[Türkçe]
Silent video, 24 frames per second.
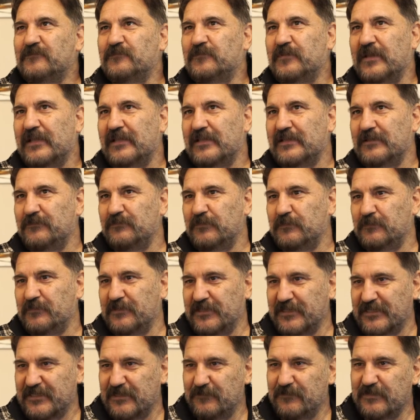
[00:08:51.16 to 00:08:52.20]
belli bir
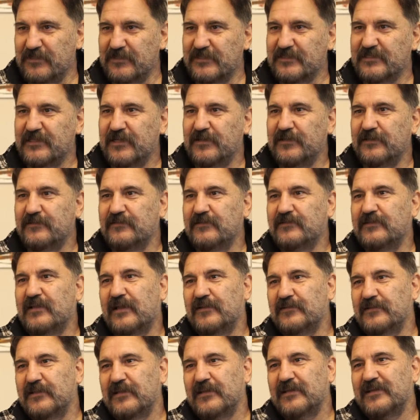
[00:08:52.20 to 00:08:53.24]
birikiminiz
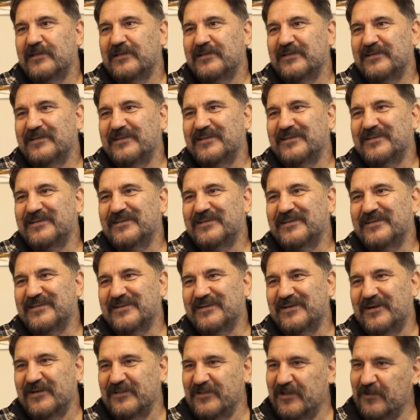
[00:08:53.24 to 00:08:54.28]
TRT'den e,
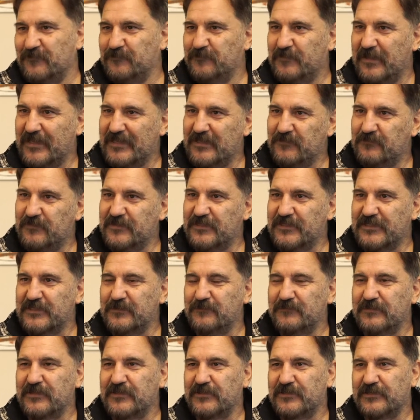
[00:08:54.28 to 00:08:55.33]
kalan belli
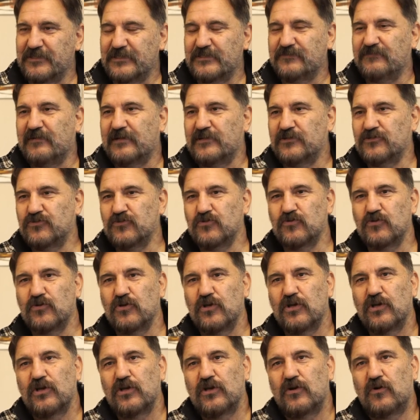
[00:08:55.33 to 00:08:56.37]
birikimleriniz var. Çünkü
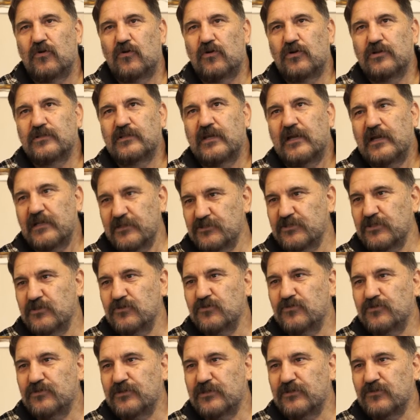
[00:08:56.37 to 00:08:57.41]
Orada her
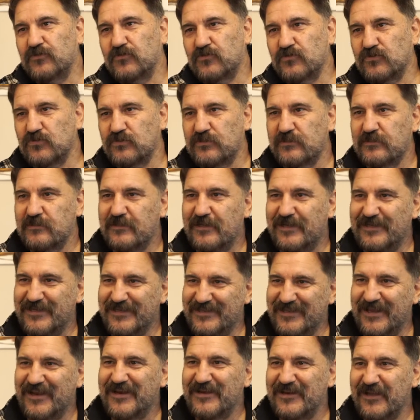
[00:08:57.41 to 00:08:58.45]
şeyi öğreniyorsun.
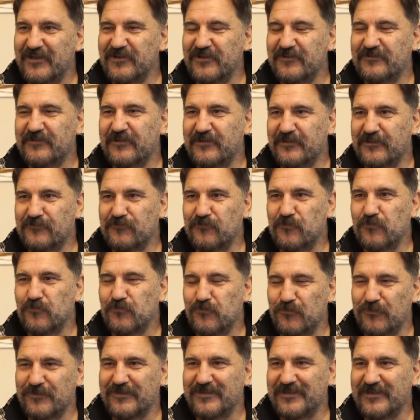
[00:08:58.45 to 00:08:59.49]
Hani derler ya TRT
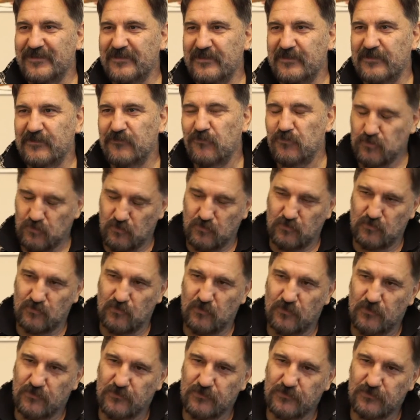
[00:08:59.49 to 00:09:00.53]
okul diye. O çok doğru.